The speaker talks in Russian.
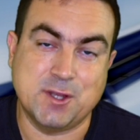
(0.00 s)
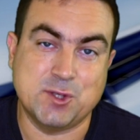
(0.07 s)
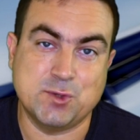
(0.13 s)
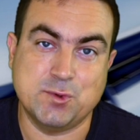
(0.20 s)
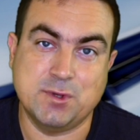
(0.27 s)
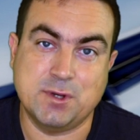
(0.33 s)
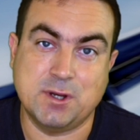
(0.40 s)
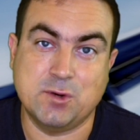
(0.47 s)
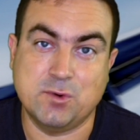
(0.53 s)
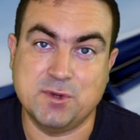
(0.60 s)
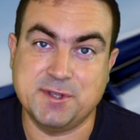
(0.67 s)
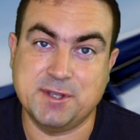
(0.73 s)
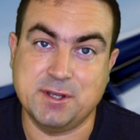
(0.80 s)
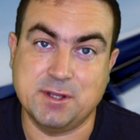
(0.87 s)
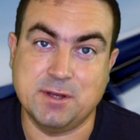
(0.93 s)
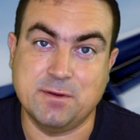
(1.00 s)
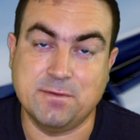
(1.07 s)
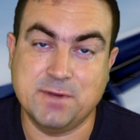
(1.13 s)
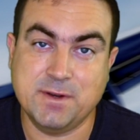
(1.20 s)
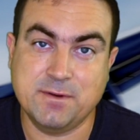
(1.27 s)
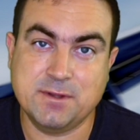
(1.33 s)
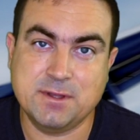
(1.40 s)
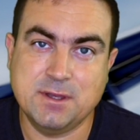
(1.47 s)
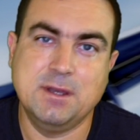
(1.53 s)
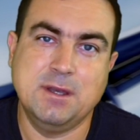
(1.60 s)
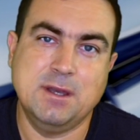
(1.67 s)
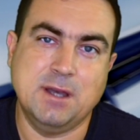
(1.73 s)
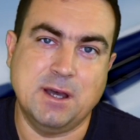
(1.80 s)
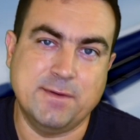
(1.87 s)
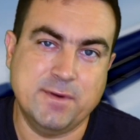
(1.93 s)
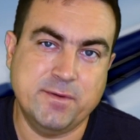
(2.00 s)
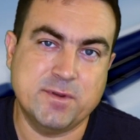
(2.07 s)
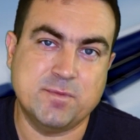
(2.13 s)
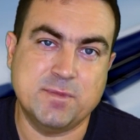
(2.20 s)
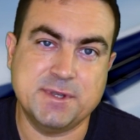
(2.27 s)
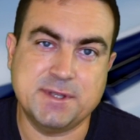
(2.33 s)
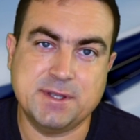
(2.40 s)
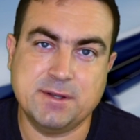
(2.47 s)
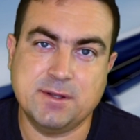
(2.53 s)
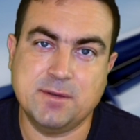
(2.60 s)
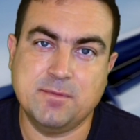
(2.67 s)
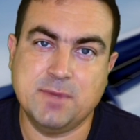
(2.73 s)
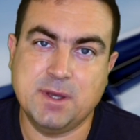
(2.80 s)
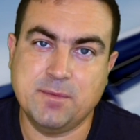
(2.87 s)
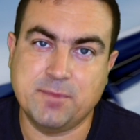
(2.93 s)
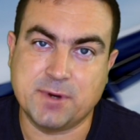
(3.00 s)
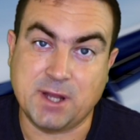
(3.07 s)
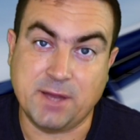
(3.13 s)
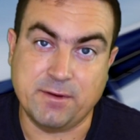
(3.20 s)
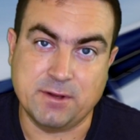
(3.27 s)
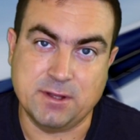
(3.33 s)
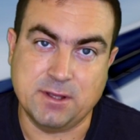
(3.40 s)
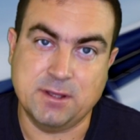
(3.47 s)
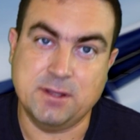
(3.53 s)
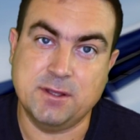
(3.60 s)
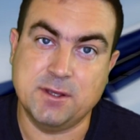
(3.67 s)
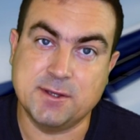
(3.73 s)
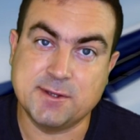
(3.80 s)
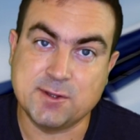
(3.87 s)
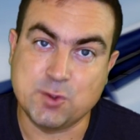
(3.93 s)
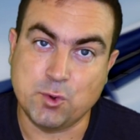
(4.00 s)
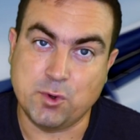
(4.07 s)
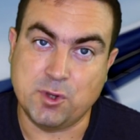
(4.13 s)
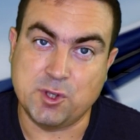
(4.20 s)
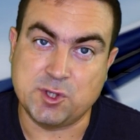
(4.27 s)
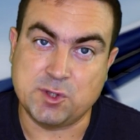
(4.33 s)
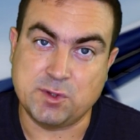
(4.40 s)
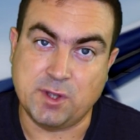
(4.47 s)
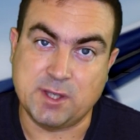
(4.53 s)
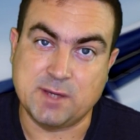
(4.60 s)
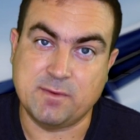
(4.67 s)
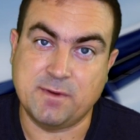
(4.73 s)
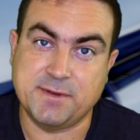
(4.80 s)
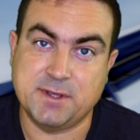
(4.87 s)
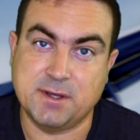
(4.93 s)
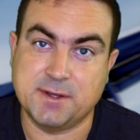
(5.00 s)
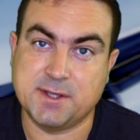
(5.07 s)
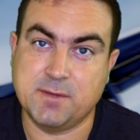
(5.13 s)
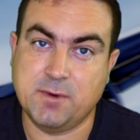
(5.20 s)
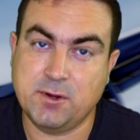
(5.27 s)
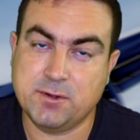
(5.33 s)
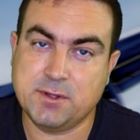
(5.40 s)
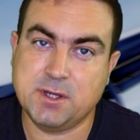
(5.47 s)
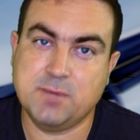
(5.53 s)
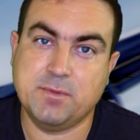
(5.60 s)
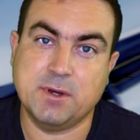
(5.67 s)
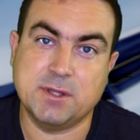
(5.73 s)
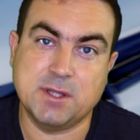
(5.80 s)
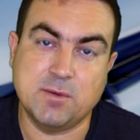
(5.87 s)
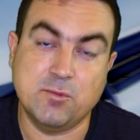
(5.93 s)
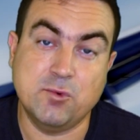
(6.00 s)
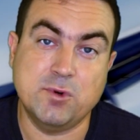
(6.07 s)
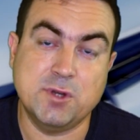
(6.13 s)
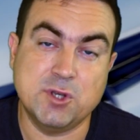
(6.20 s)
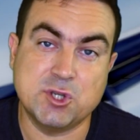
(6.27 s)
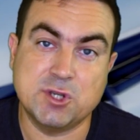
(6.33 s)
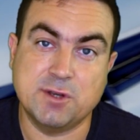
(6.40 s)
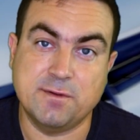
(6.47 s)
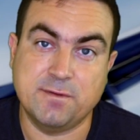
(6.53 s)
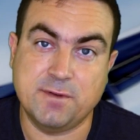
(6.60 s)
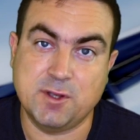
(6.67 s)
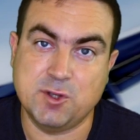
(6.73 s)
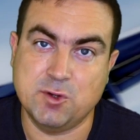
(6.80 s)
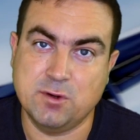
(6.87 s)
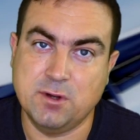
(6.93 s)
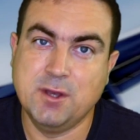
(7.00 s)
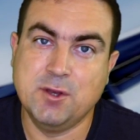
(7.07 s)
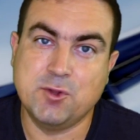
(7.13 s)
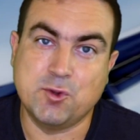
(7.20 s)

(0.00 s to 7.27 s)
Отсюда какой сделаем вывод – а вывод мы сделаем правильный. Не стоит судить обо всех самолетах по одному лишь видео.